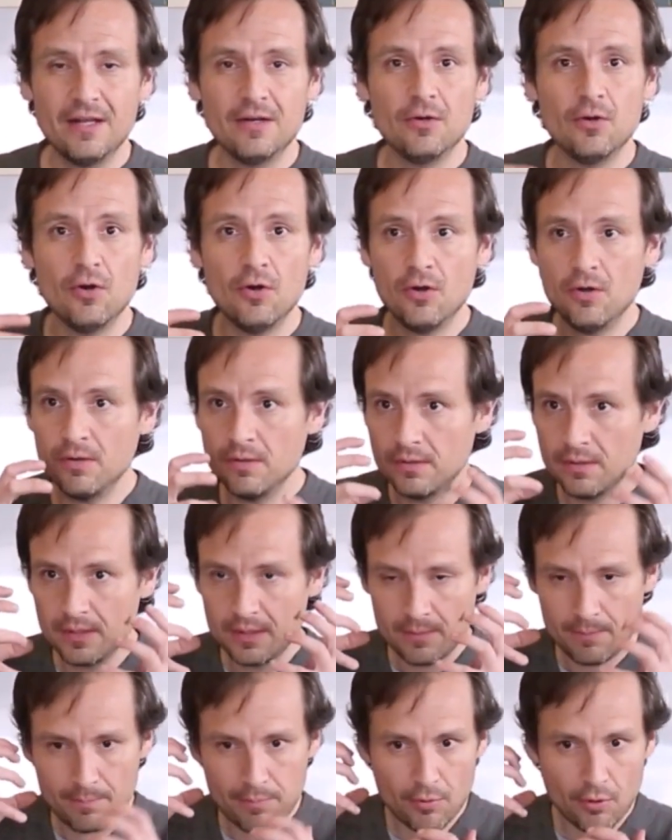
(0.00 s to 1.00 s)
no
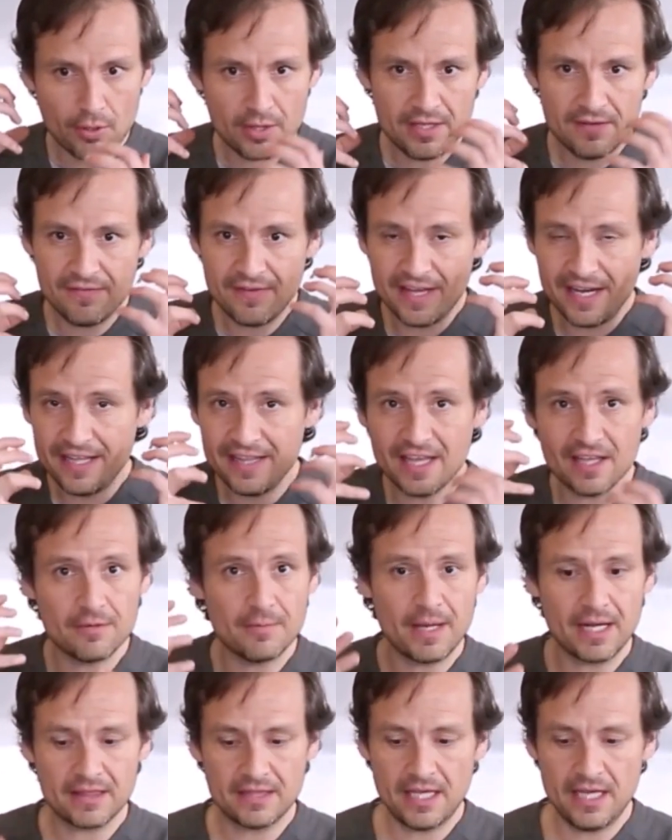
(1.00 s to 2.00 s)
proliferen las
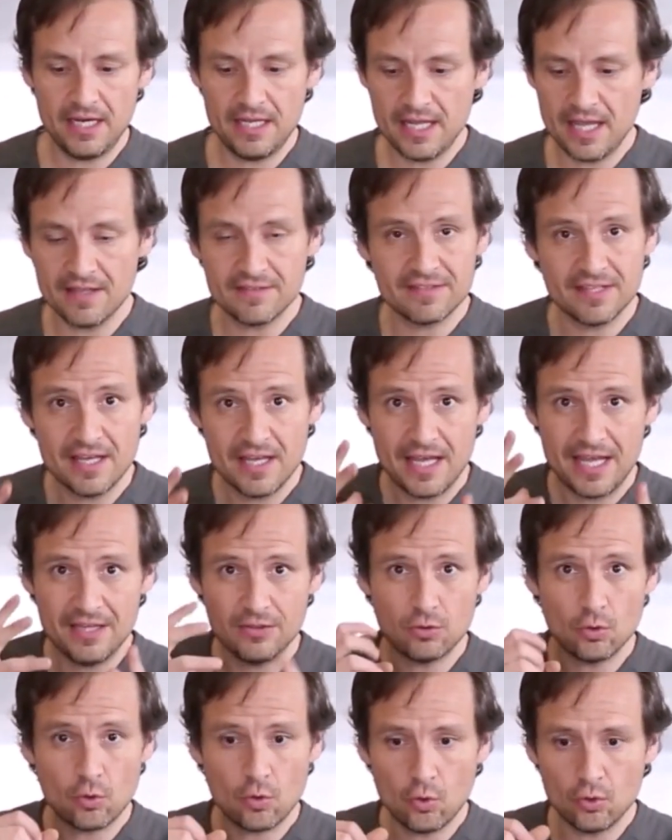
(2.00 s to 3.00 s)
bacterias
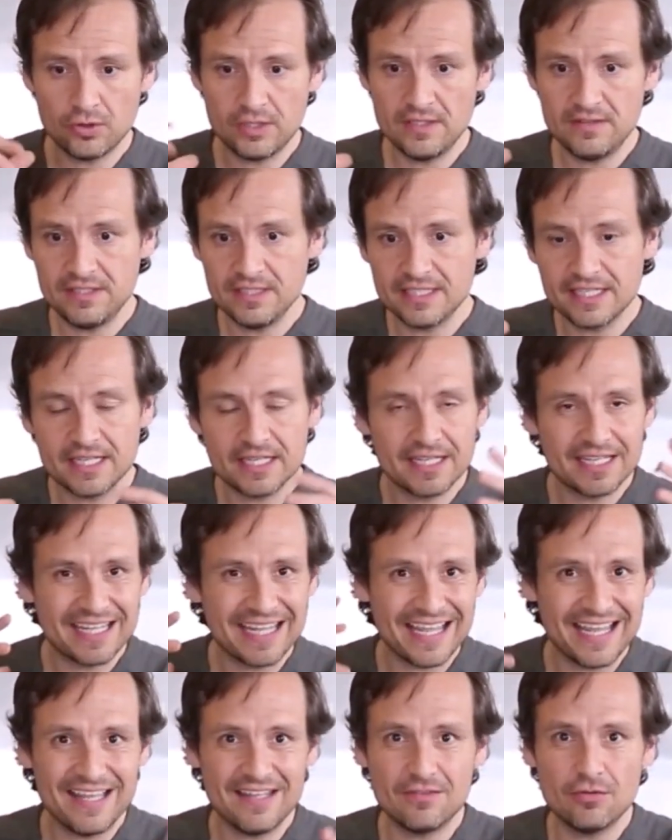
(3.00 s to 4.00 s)
en tu cutis y
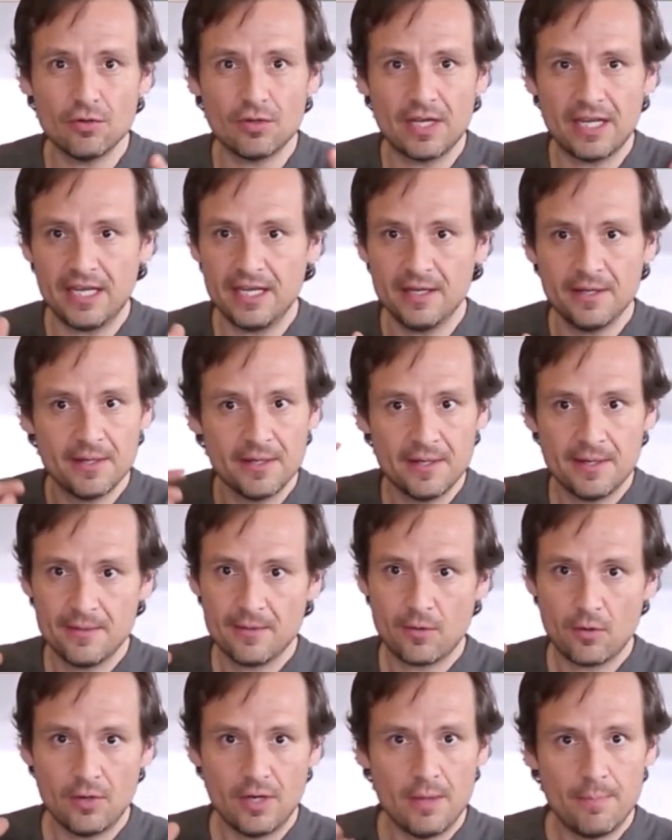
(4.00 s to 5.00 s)
que es lo que
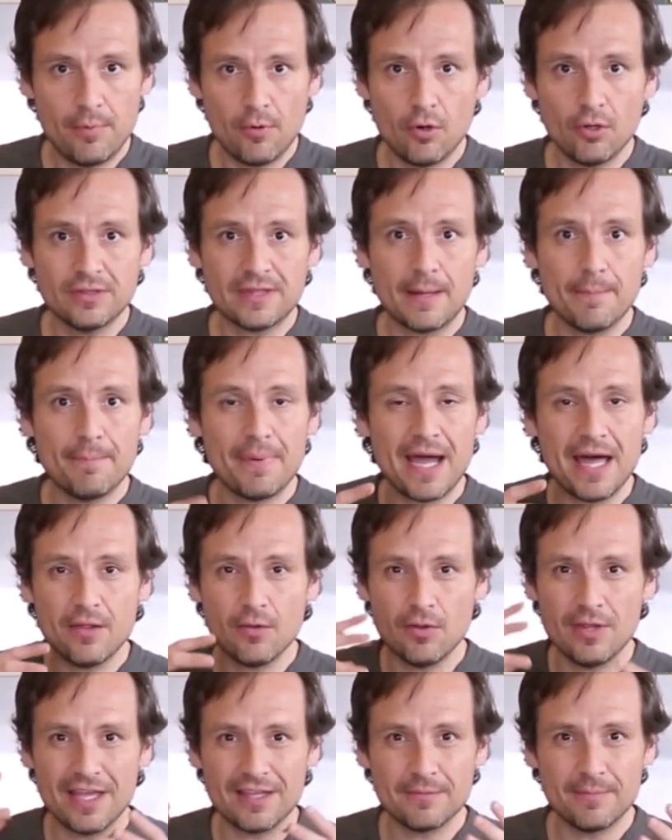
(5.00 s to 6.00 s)
con el poro
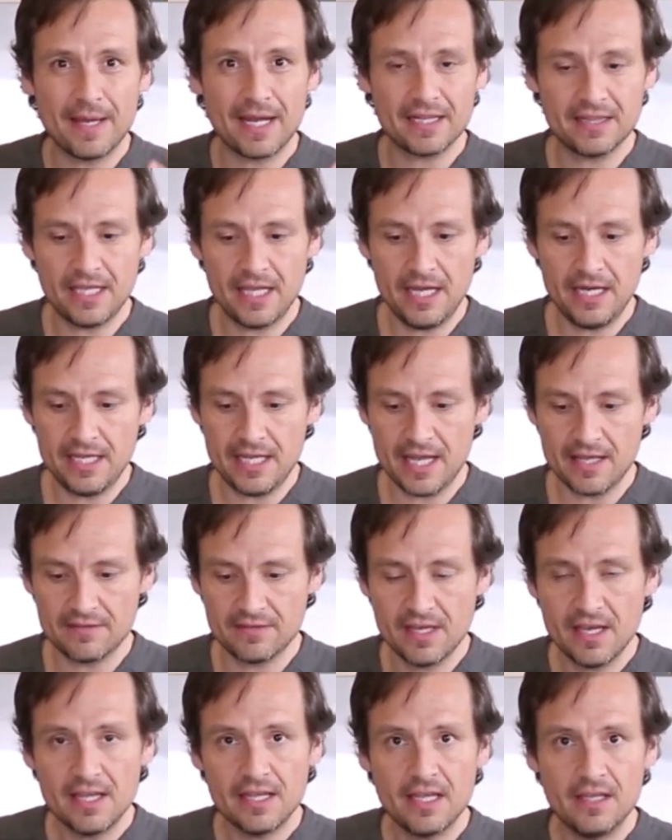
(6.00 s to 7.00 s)
tapado, las
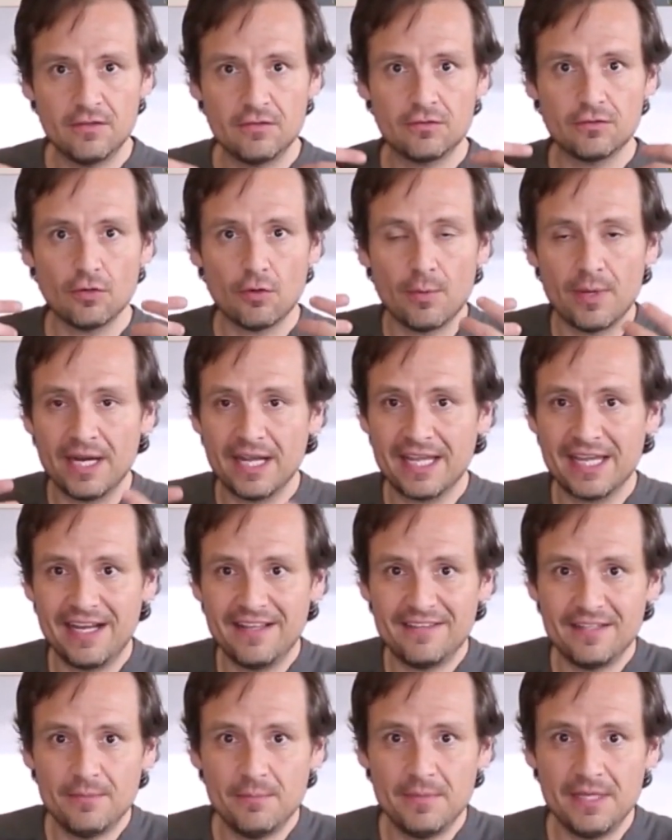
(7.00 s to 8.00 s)
bacterias, y el
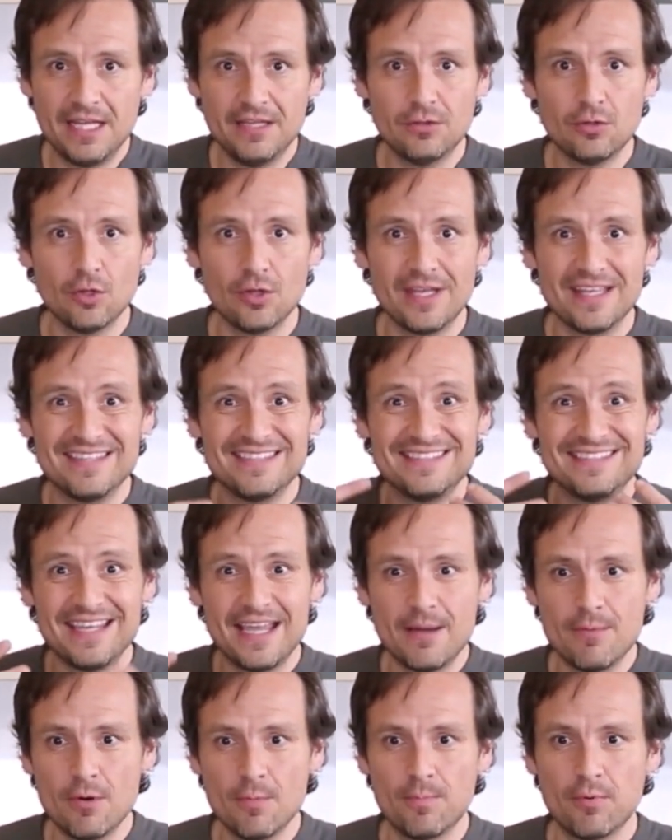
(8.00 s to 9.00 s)
sobrecrecimiento de
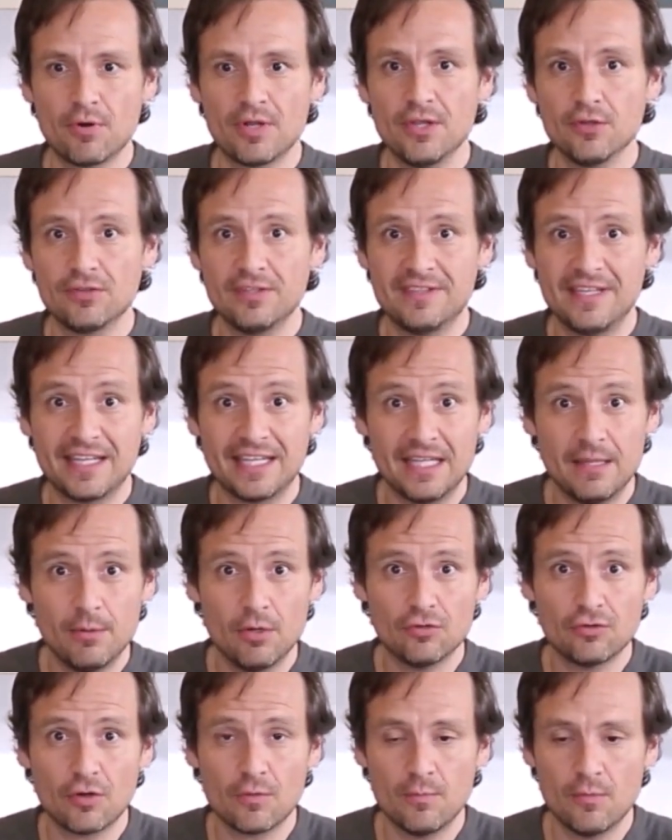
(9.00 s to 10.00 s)
sebo por los
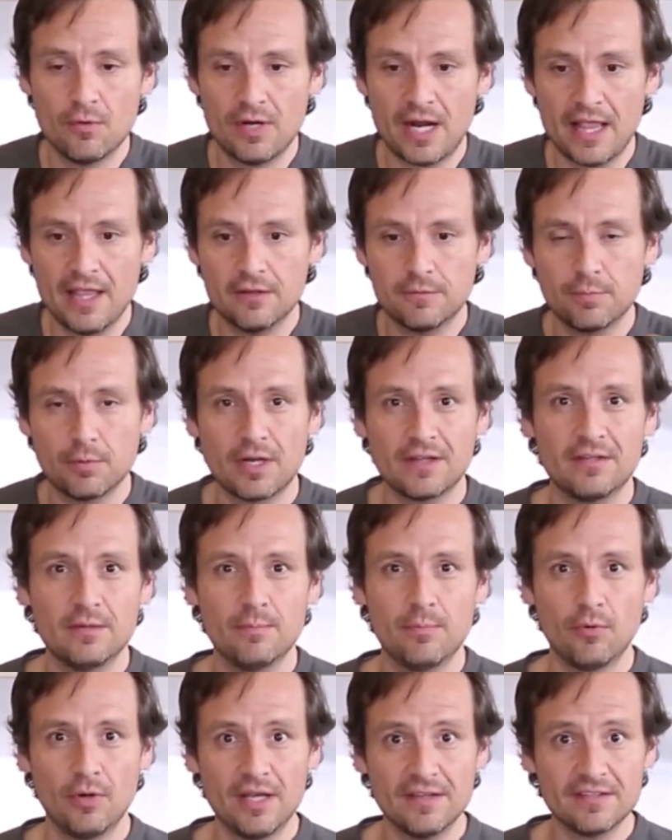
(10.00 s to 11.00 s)
desequilibrios hormonales, por las
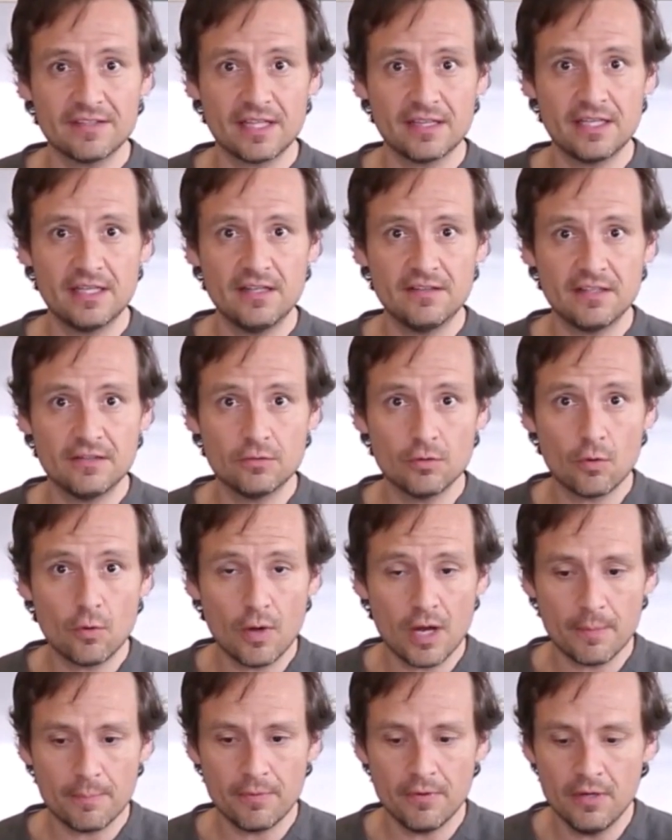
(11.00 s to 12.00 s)
impurezas que tienes en tu
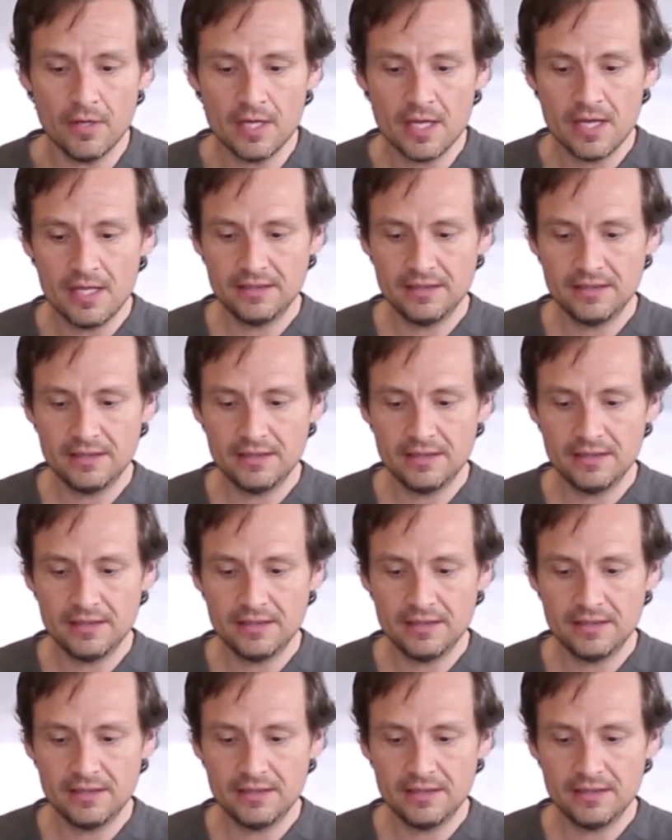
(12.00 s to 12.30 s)
cuerpo,